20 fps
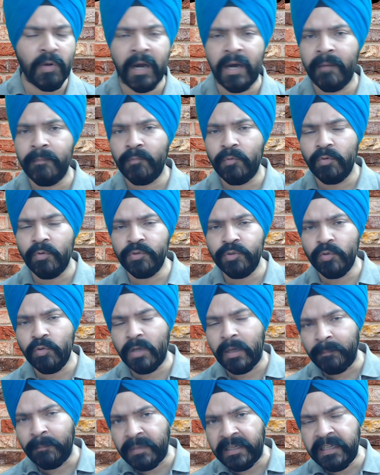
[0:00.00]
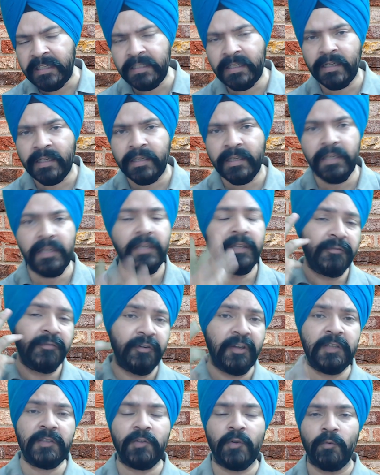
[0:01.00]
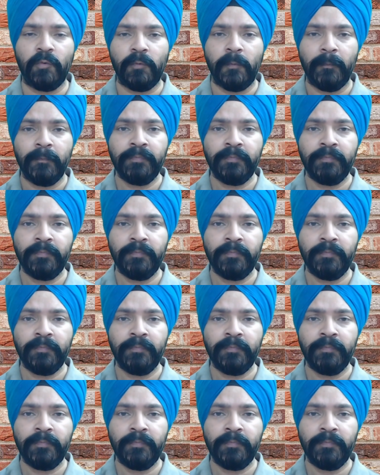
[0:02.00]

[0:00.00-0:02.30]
काम को जो कंप्लीट करके फिर सोऊं